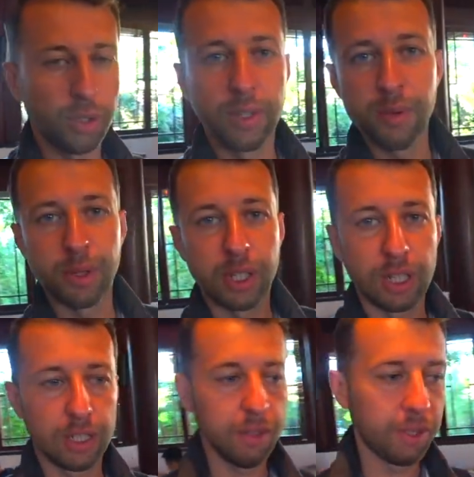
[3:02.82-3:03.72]
время
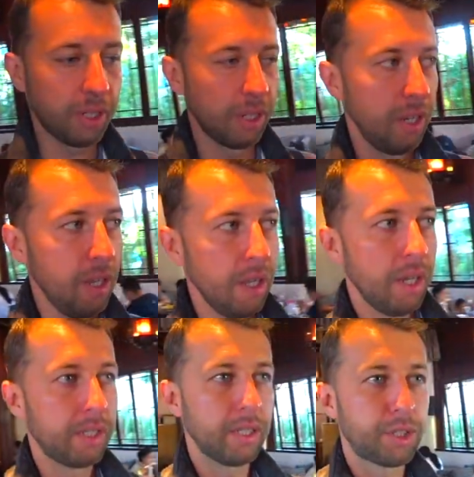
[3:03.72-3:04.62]
для завтрака
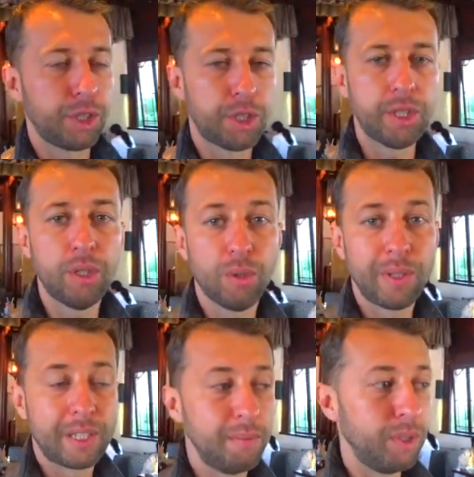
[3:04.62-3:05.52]
это с 6 до
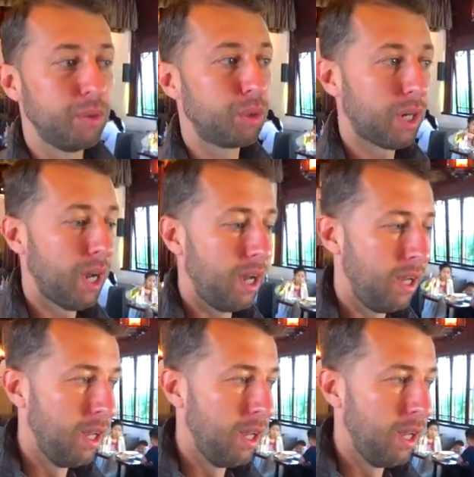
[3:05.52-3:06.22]
8 утра.